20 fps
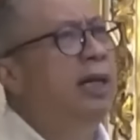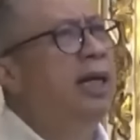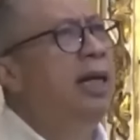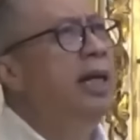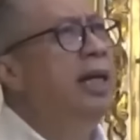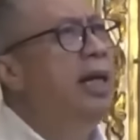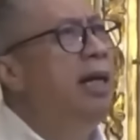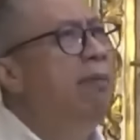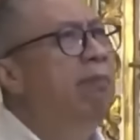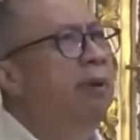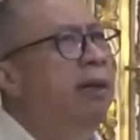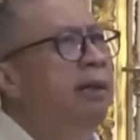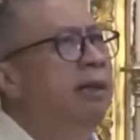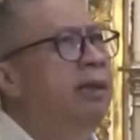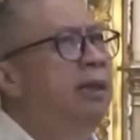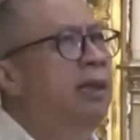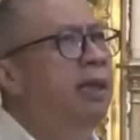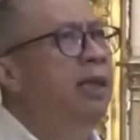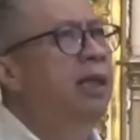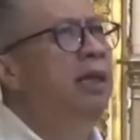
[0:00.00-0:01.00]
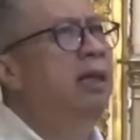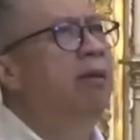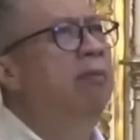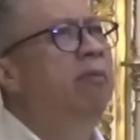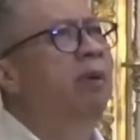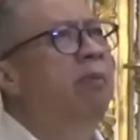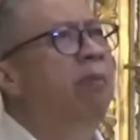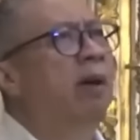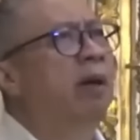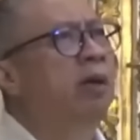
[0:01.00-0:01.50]
you can never
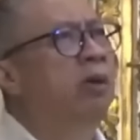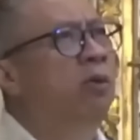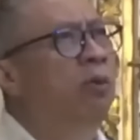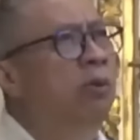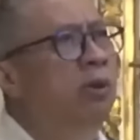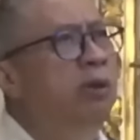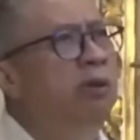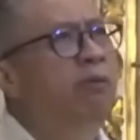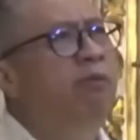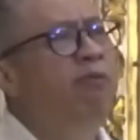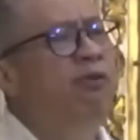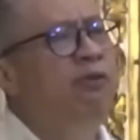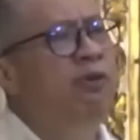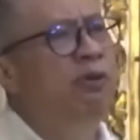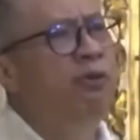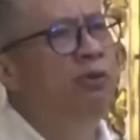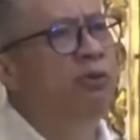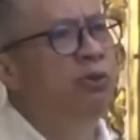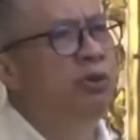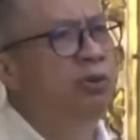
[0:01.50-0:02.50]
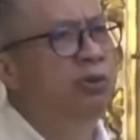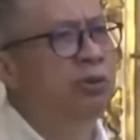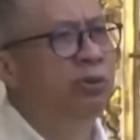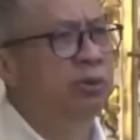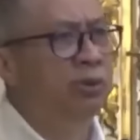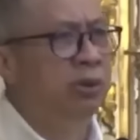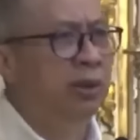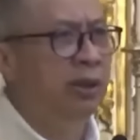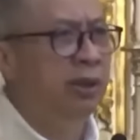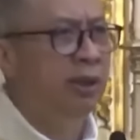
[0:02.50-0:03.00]
dream of a good
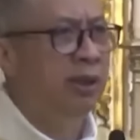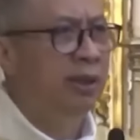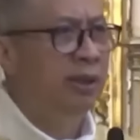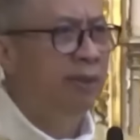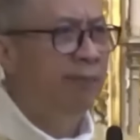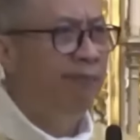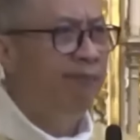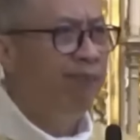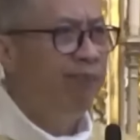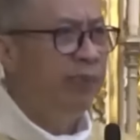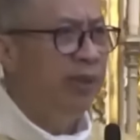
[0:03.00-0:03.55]
future